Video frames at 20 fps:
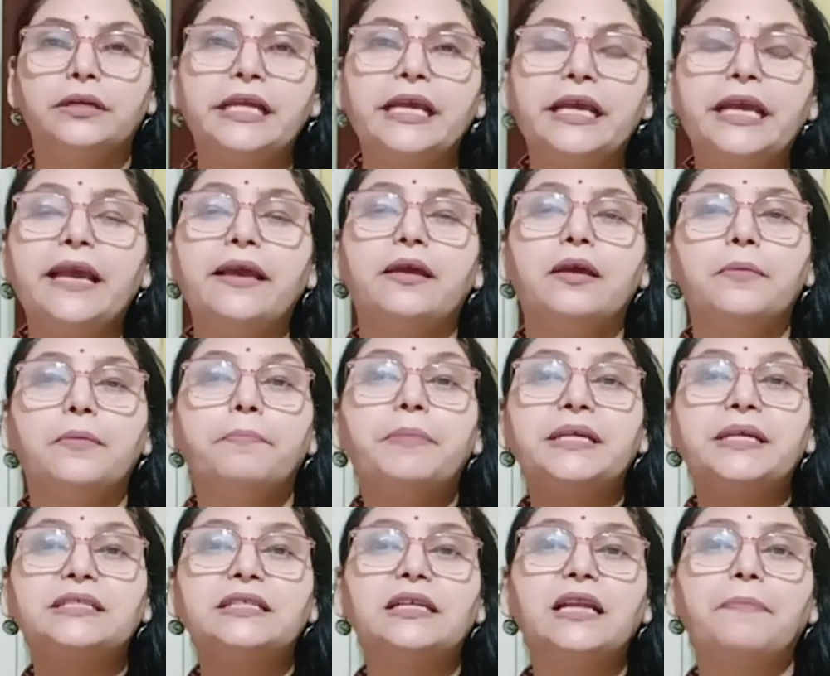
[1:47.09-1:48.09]
ठीक है
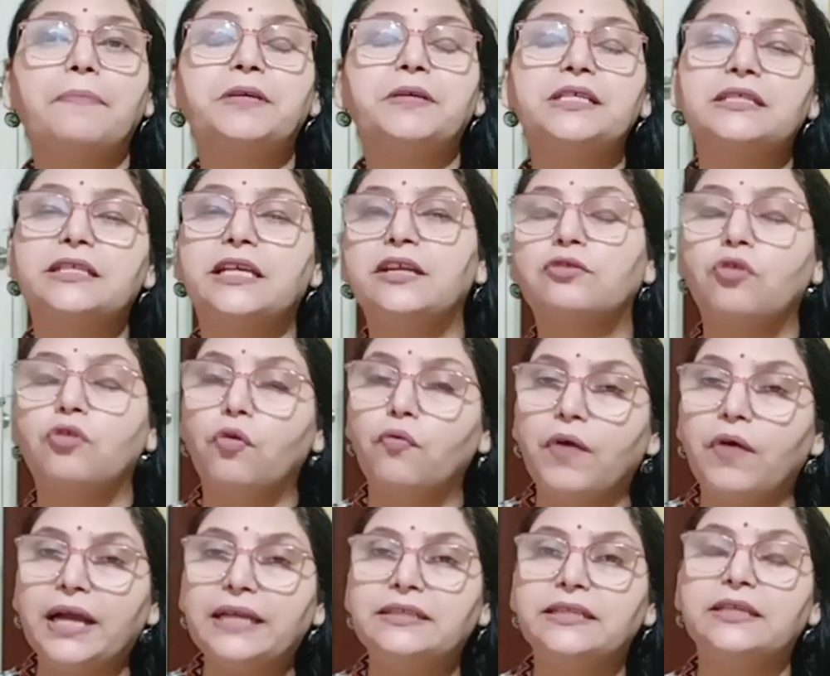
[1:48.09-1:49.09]
बेसन आपकी स्किन को
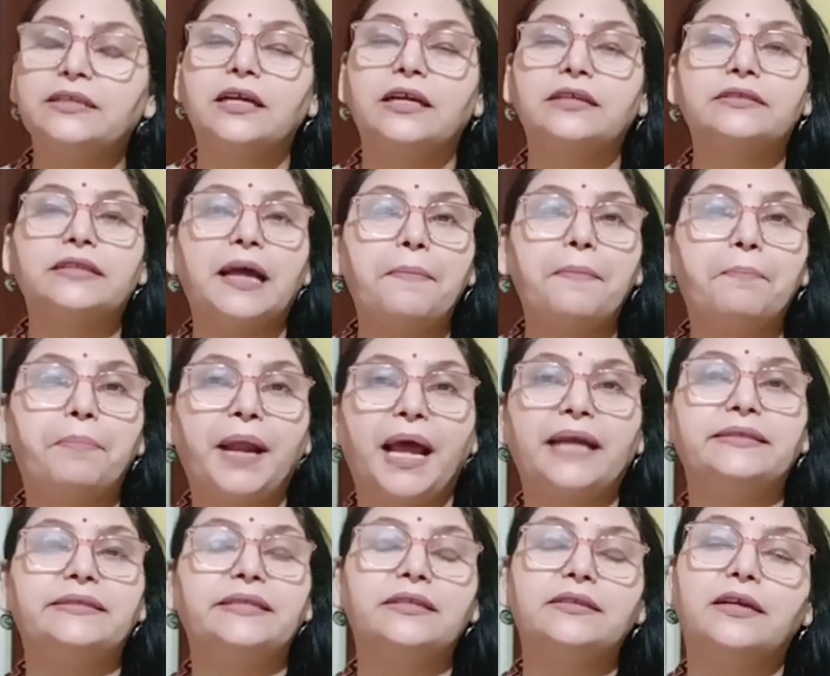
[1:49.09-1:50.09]
व्हाइटन करता है
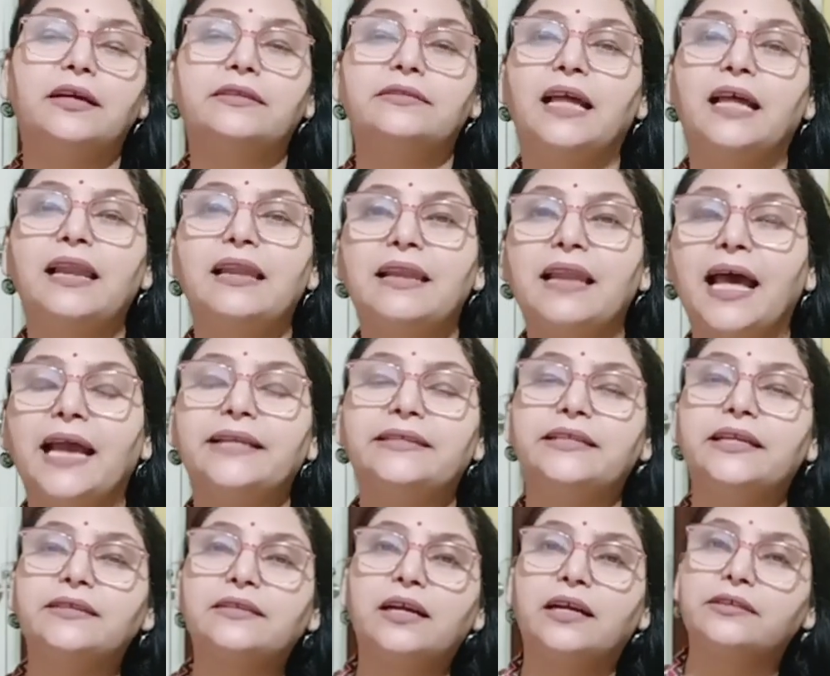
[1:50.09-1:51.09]
ब्राइटन करता है
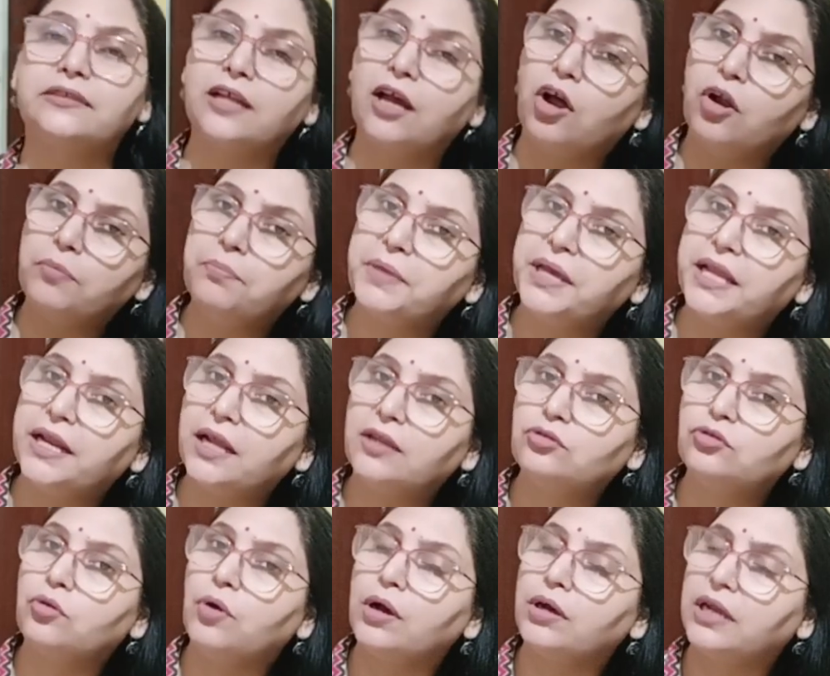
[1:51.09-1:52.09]
लाइटन करता है और मेरा
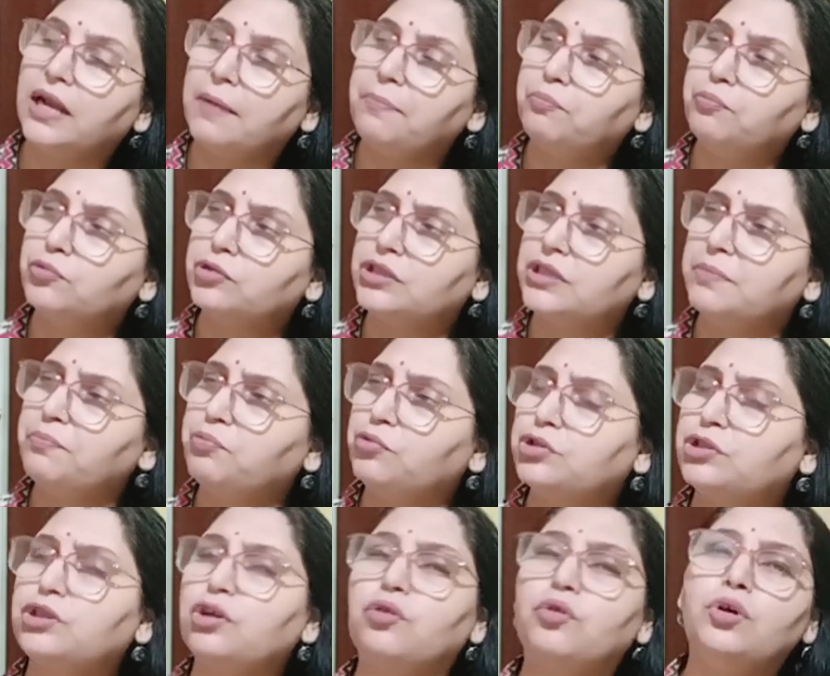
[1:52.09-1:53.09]
तो अगर आप मुझसे
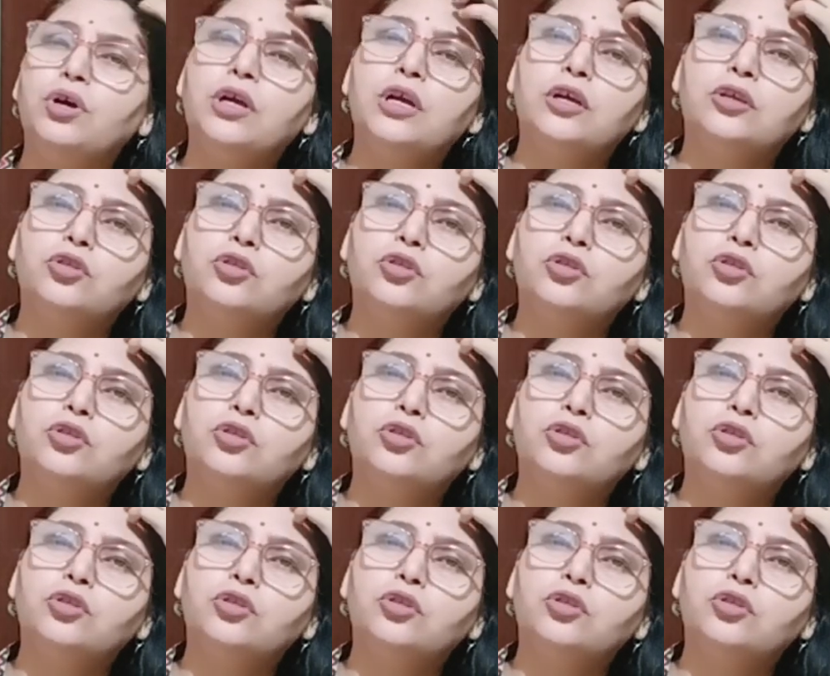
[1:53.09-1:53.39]
पूछते हो